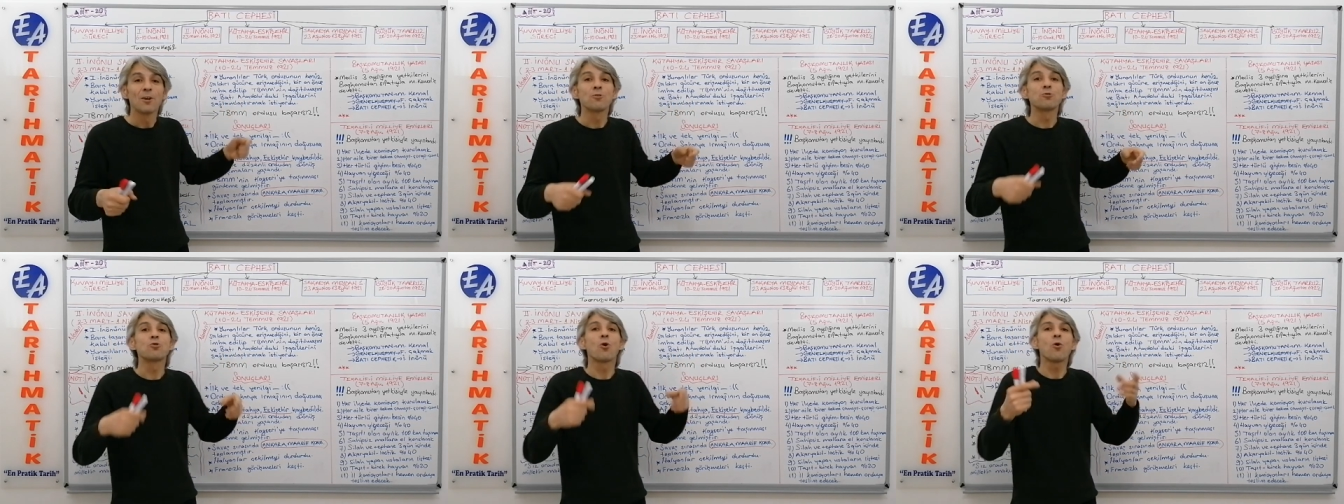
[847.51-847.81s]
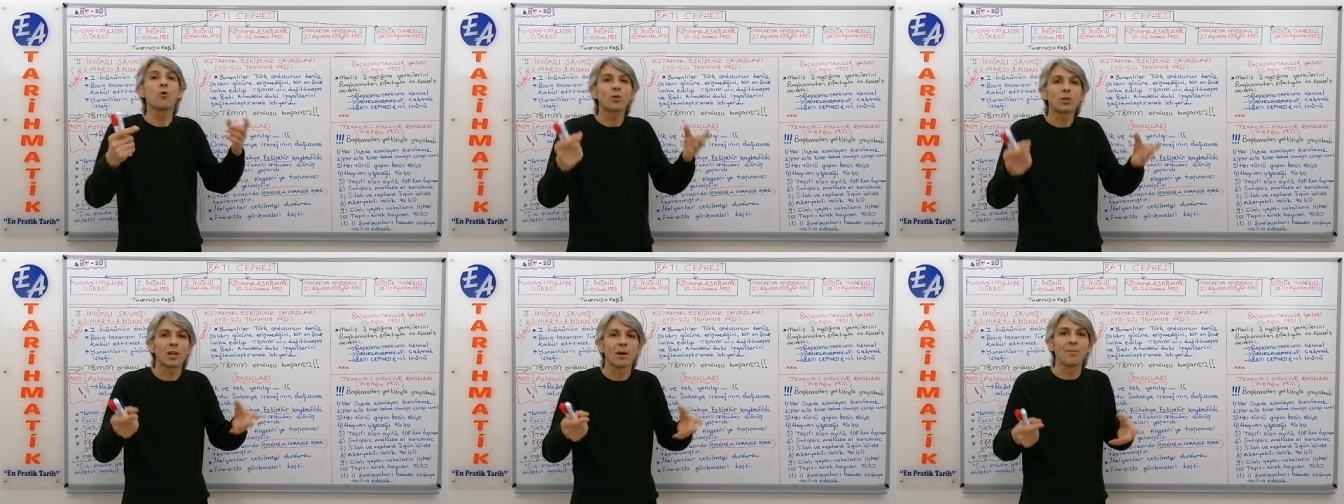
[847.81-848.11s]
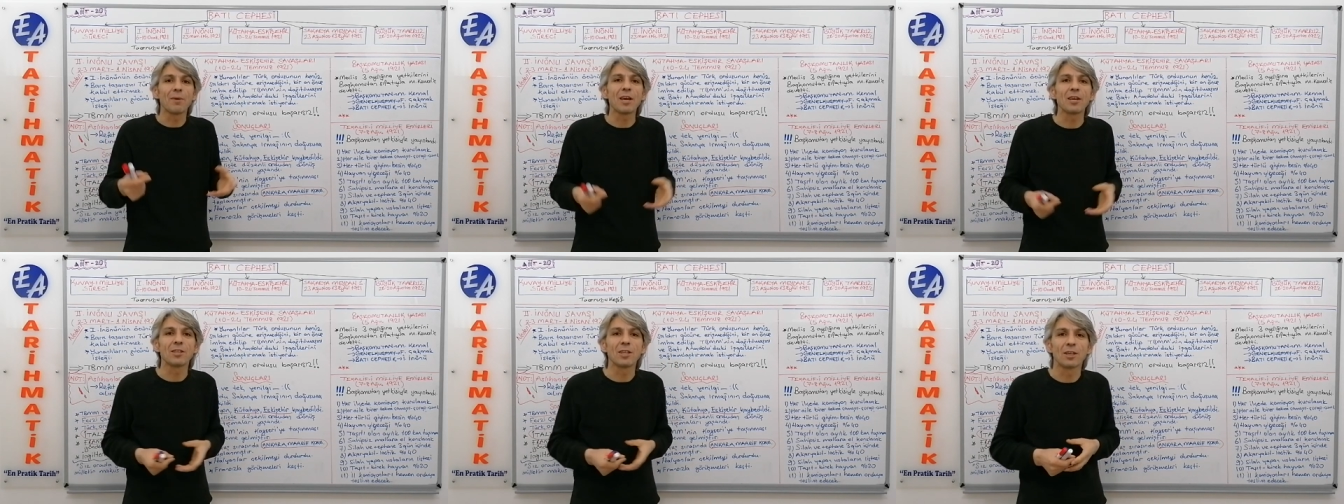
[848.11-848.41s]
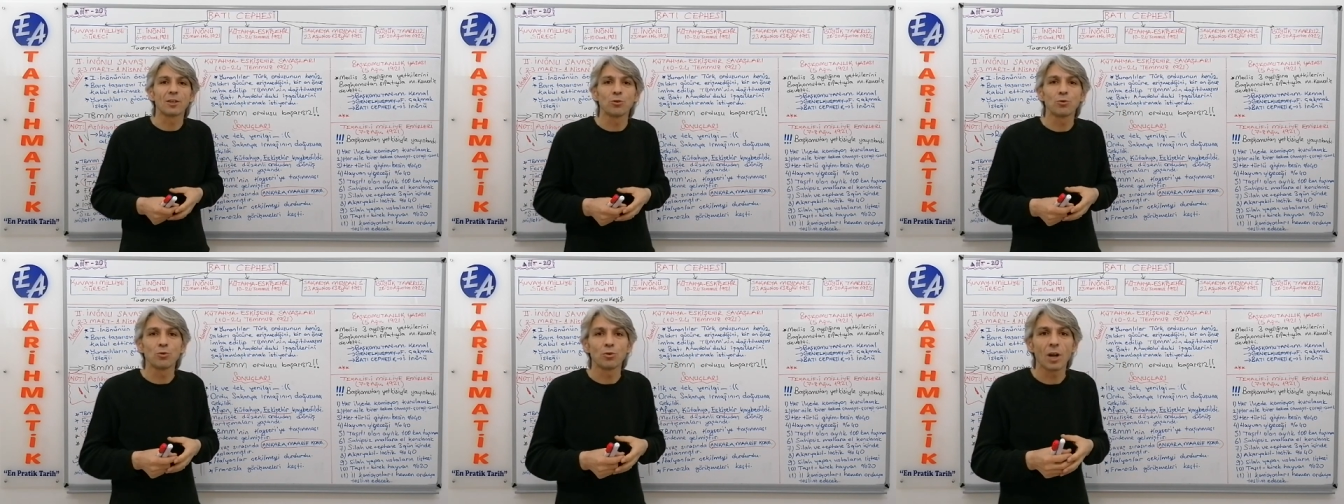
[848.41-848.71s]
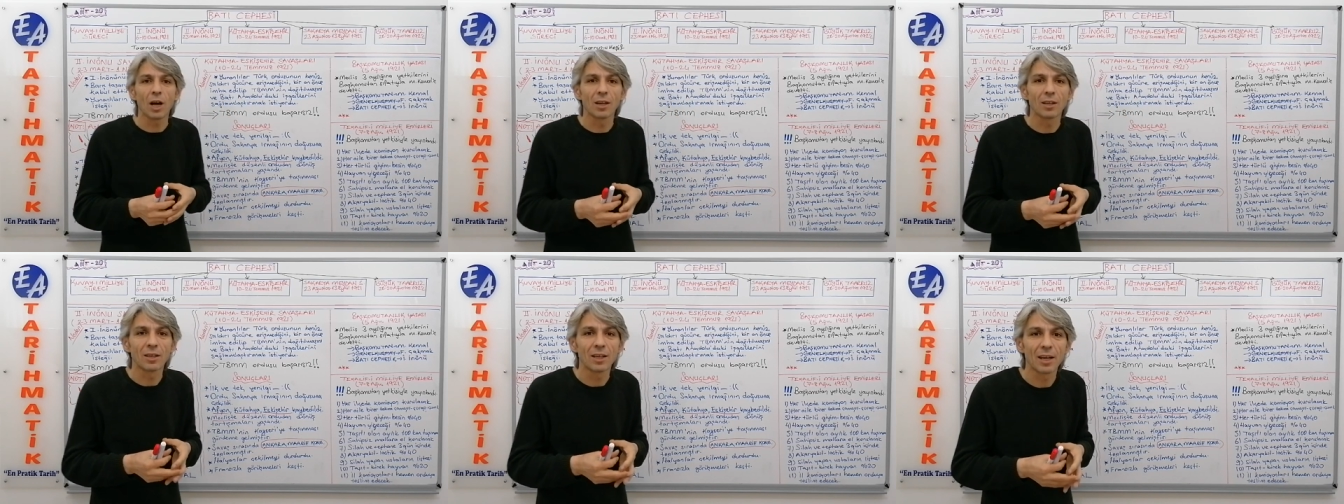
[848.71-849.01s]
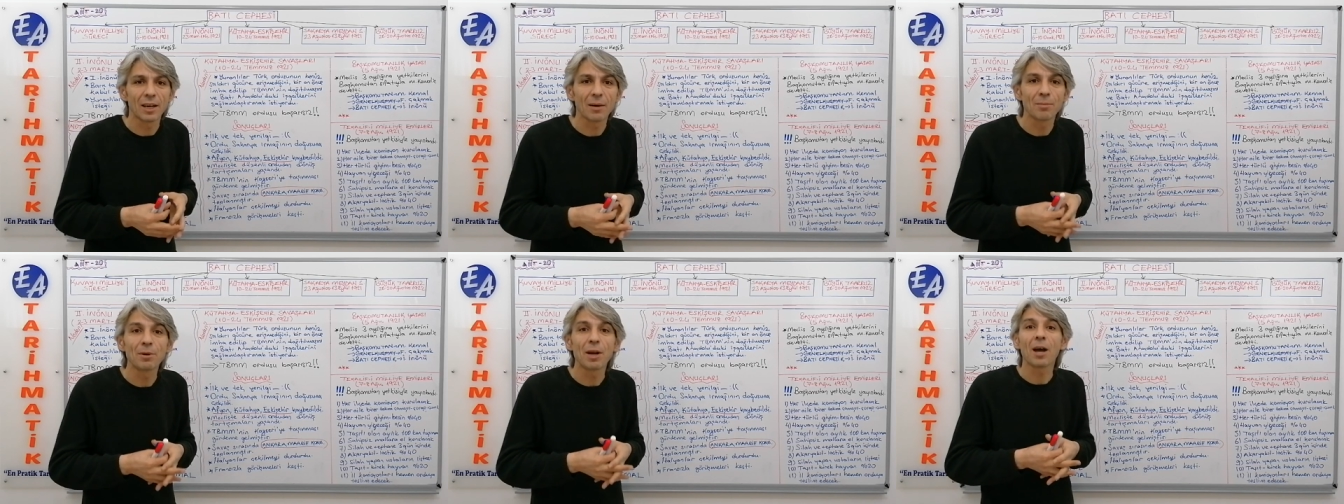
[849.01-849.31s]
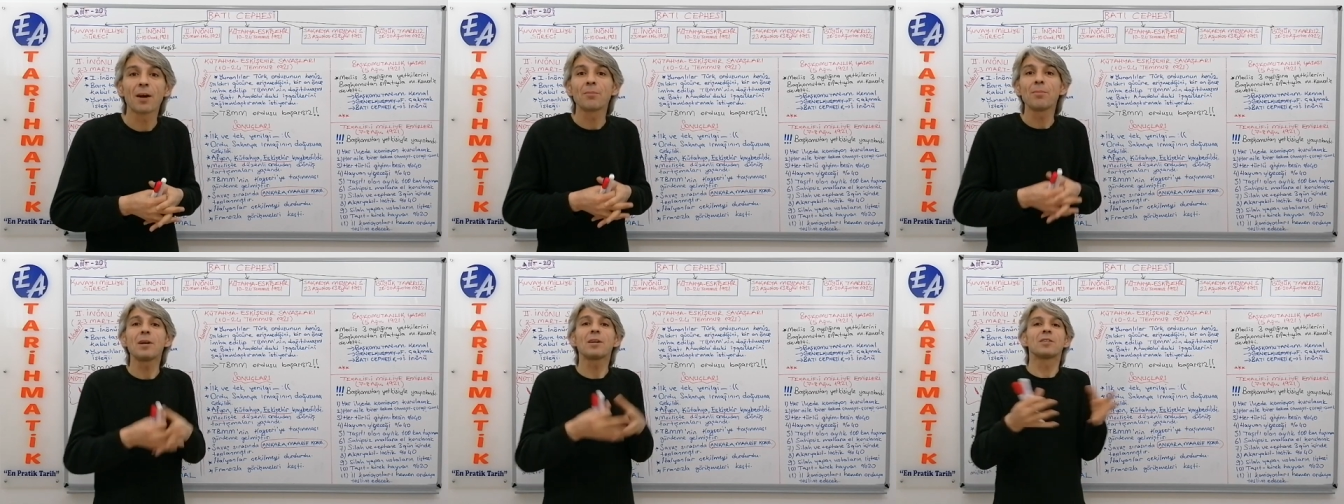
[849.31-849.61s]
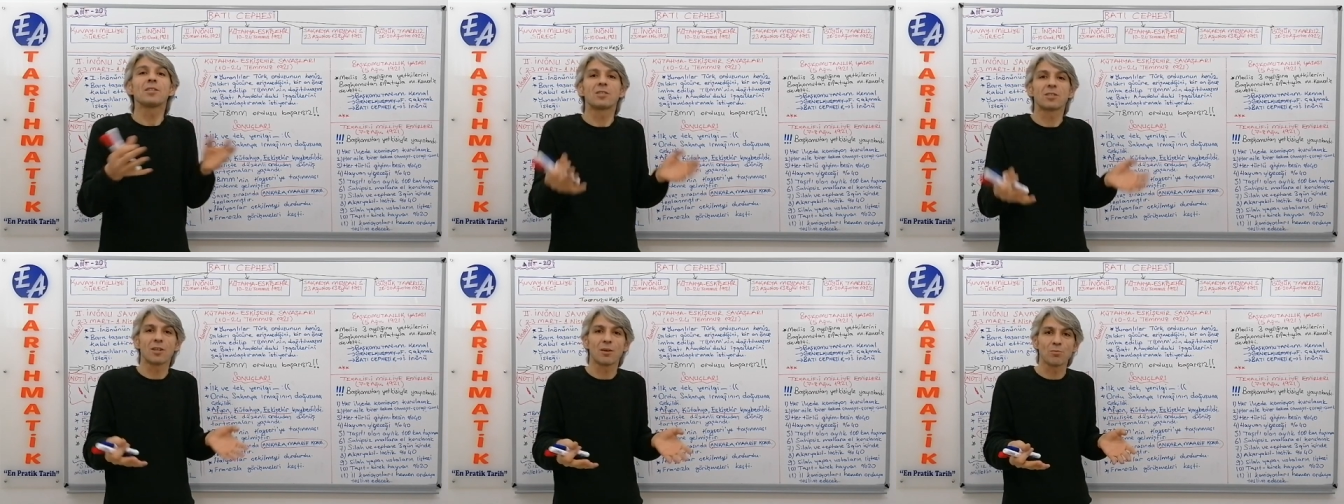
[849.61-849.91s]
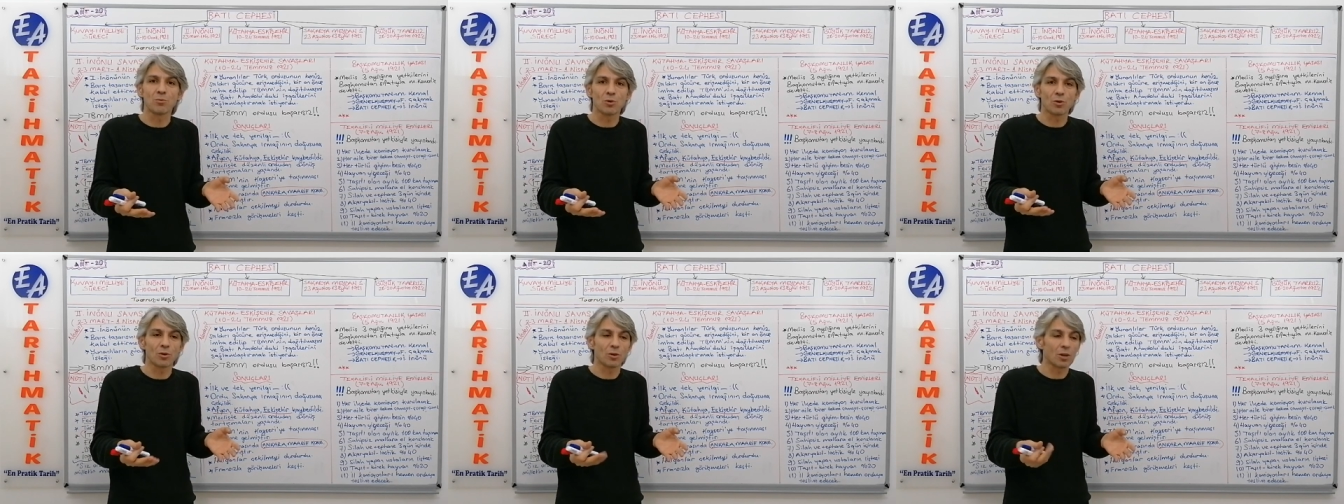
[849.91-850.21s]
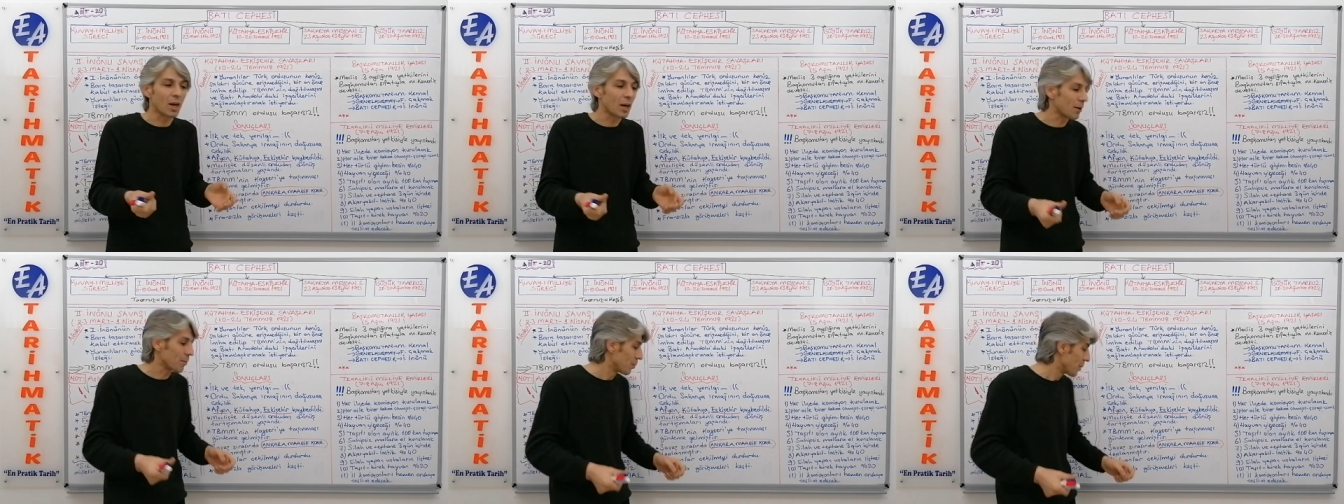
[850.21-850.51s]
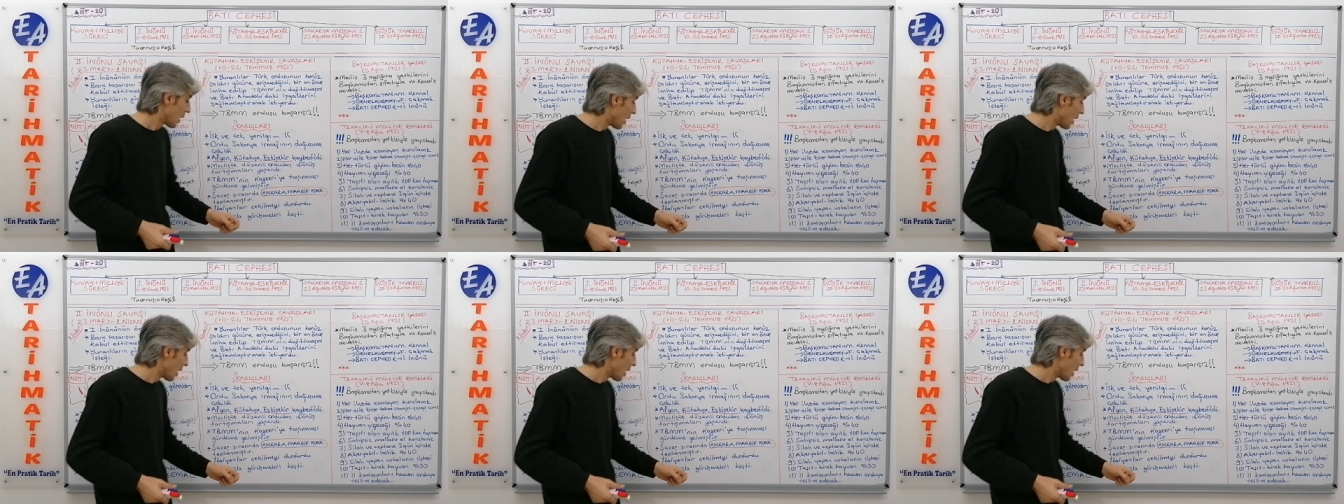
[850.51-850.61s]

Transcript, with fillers: Çok da meydanı Yunanlılara bırakmak istemiyorlar.